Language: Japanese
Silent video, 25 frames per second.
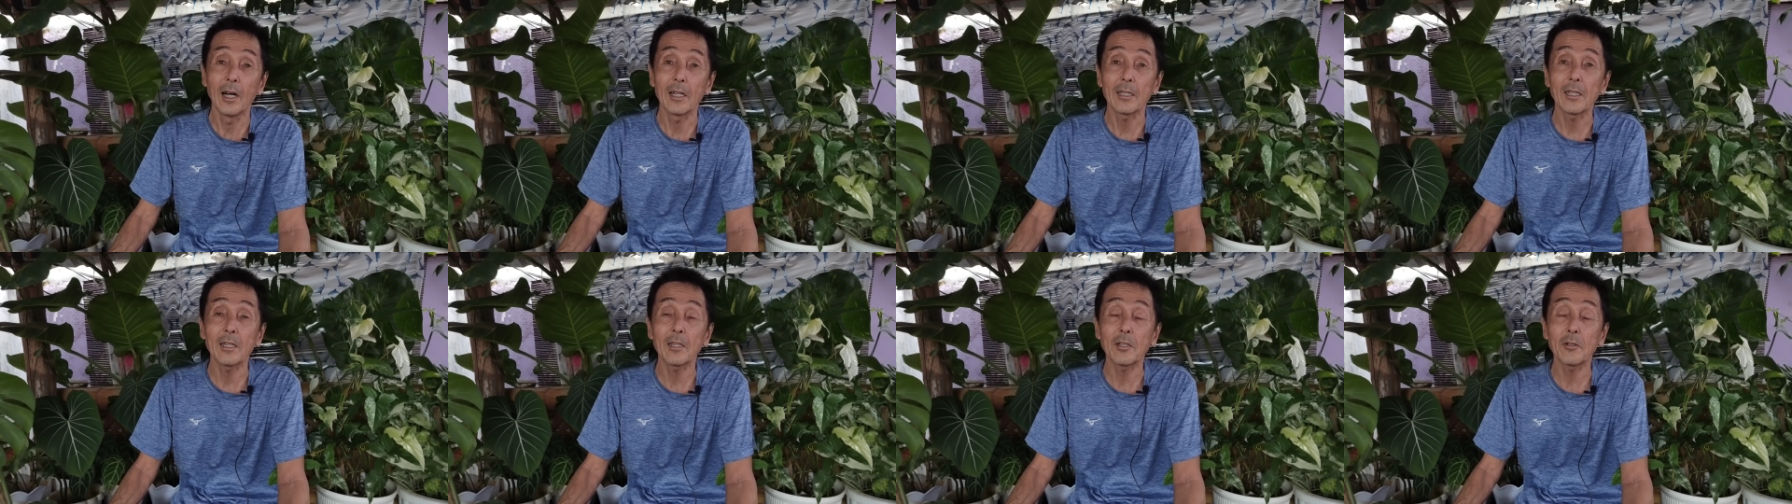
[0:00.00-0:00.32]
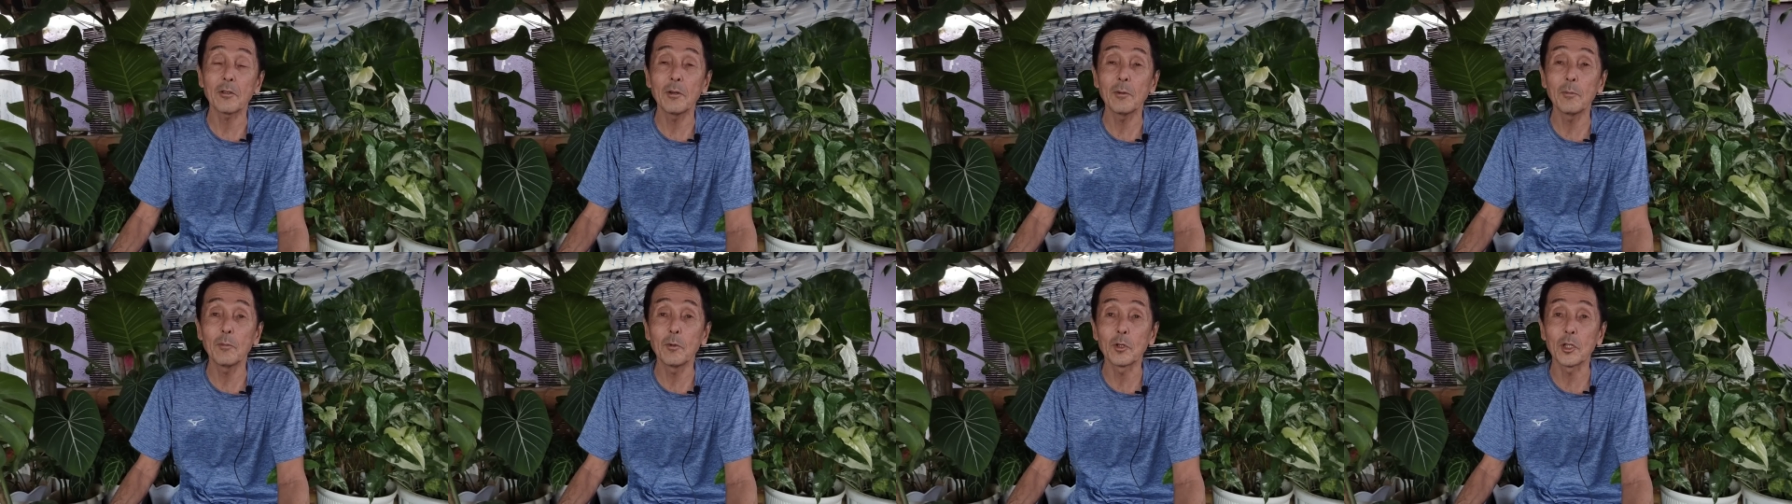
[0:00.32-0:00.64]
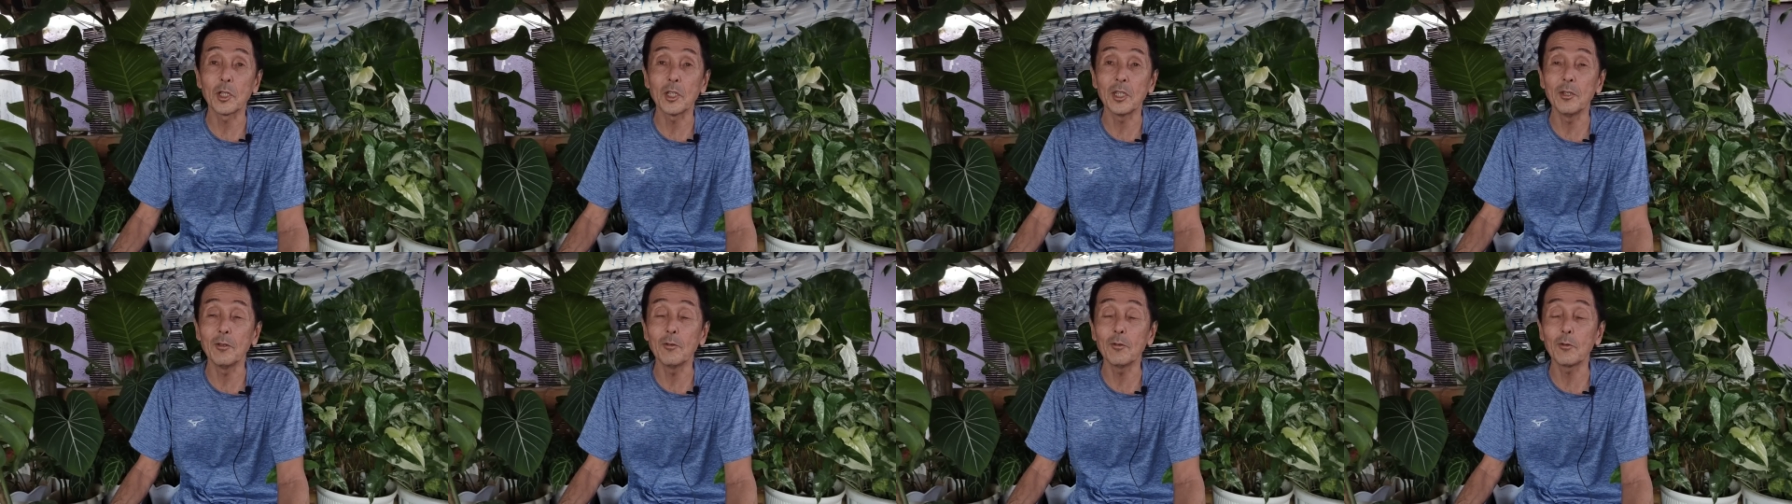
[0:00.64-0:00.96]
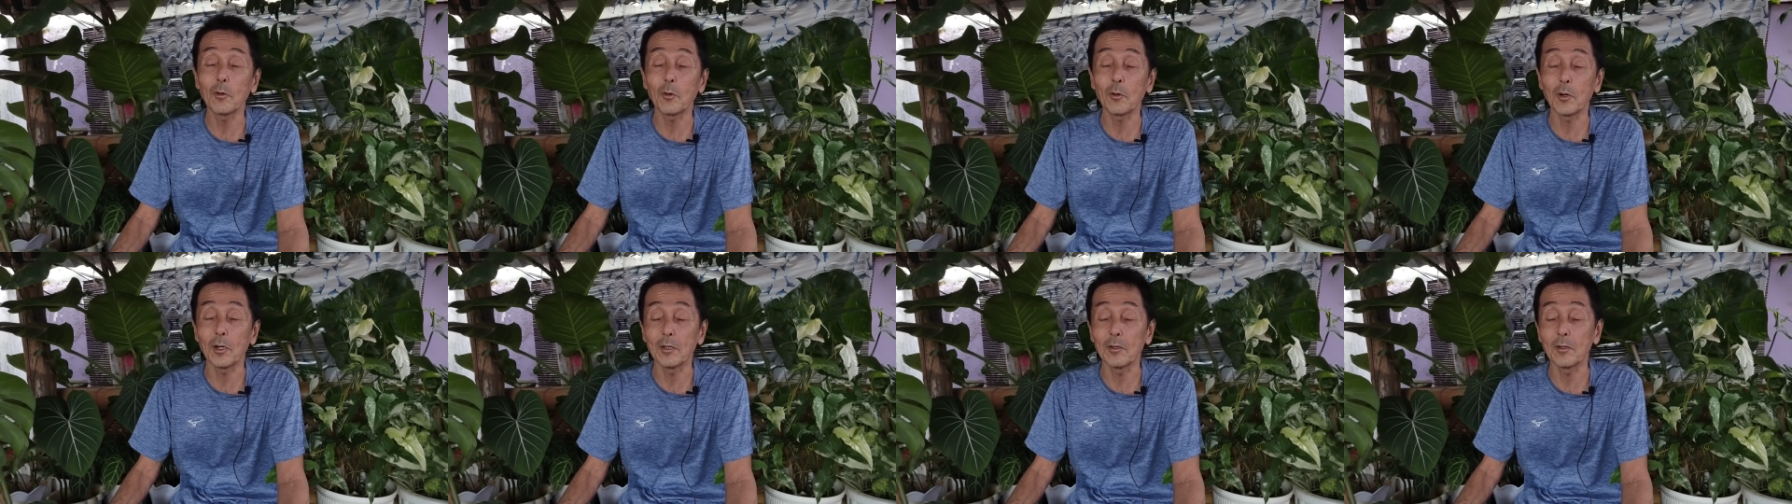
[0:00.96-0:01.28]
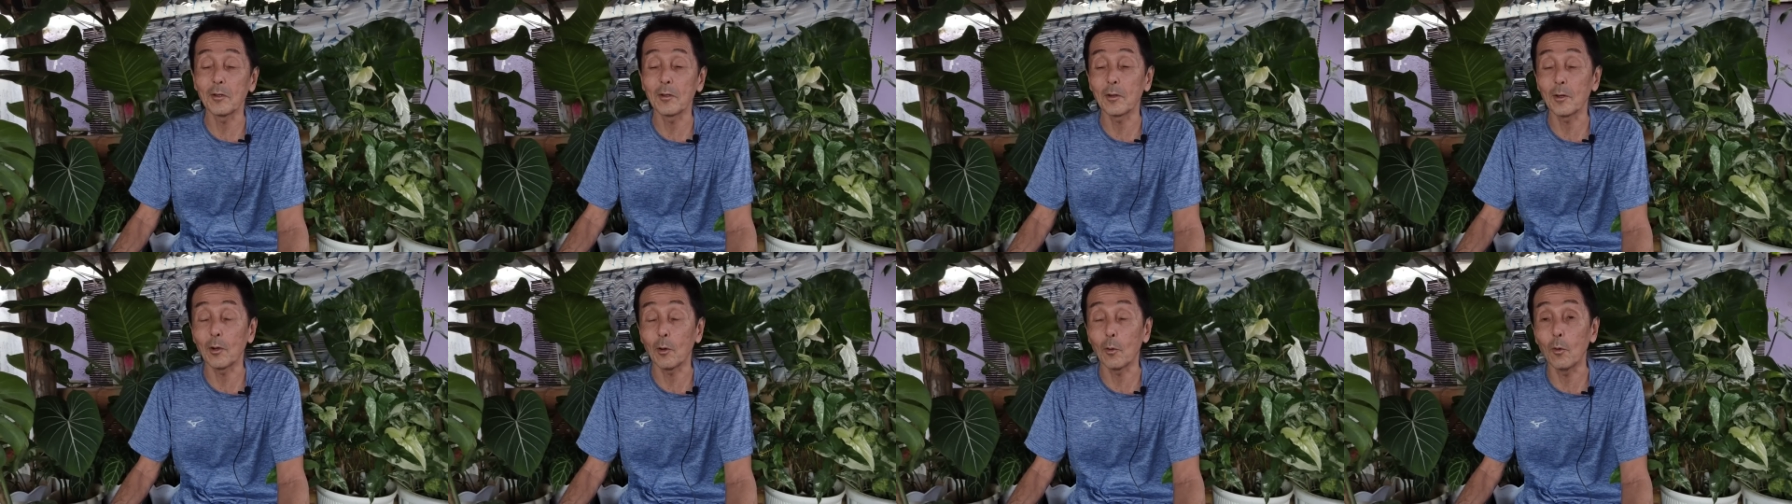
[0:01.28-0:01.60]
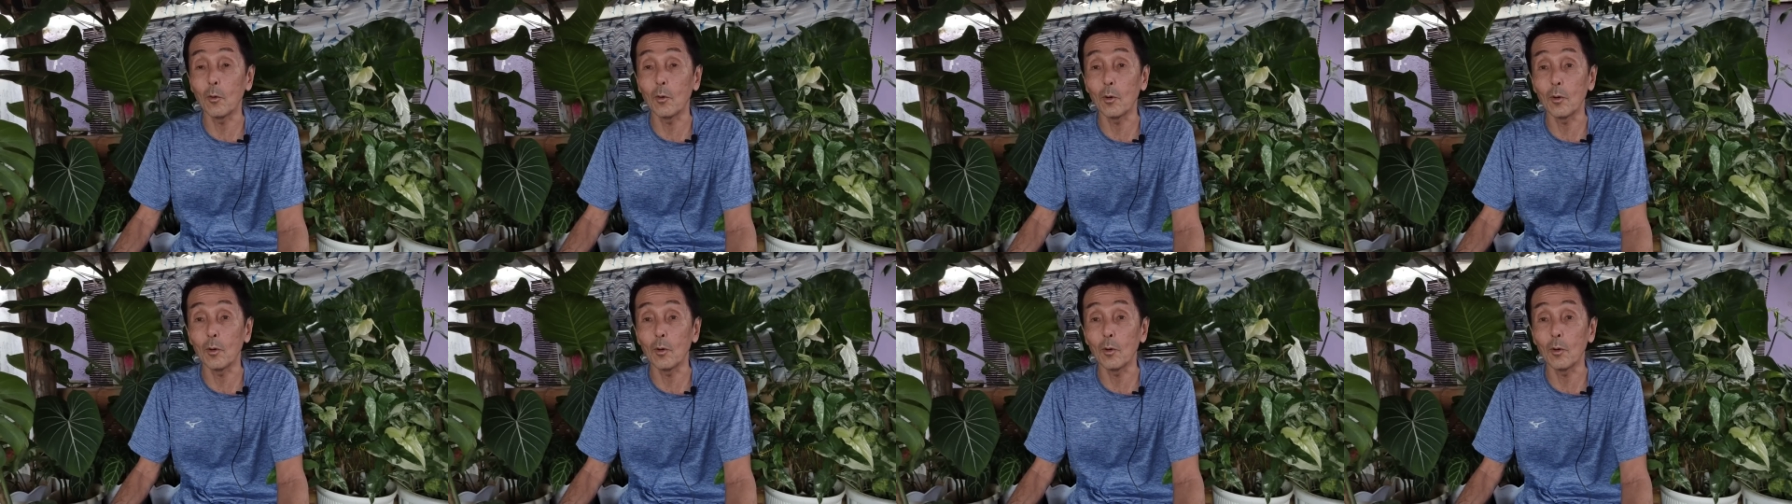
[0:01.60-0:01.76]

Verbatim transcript: 私はもう死ぬとか言ってるから、